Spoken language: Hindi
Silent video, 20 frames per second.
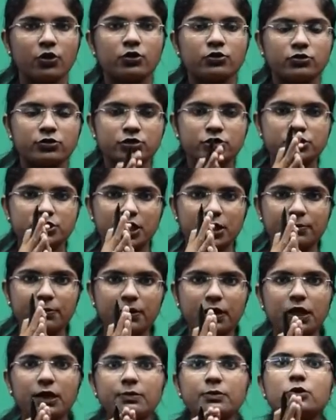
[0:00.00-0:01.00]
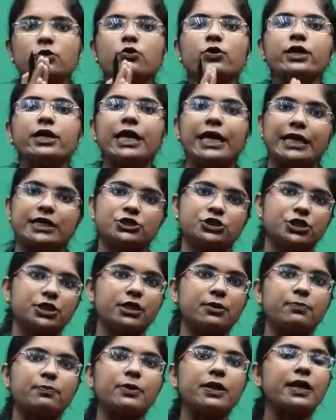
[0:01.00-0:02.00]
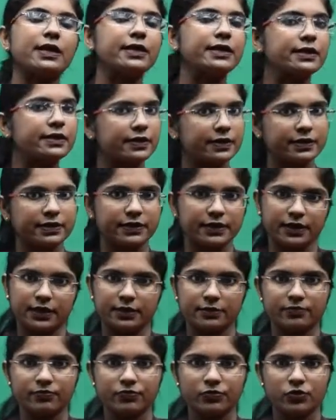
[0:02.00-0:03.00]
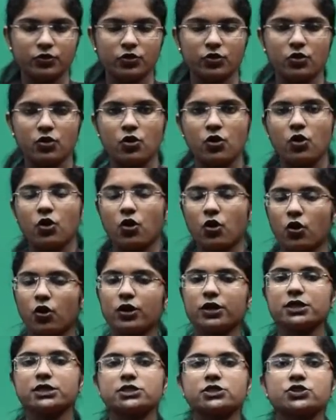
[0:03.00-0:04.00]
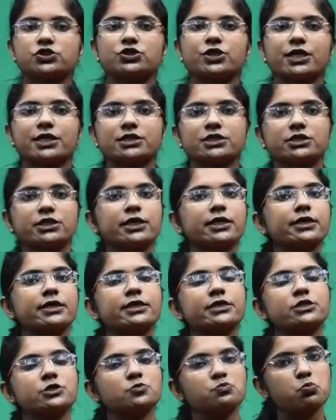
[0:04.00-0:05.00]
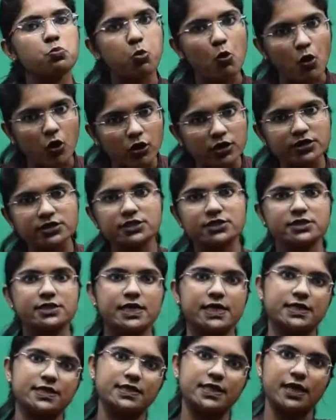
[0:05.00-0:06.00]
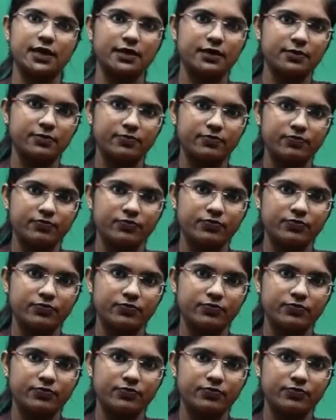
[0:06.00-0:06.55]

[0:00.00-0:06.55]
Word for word: तो जब हम कोई एक्शन अप्लाई करते हैं और स्ट्रक्चर रिस्पॉन्स देता है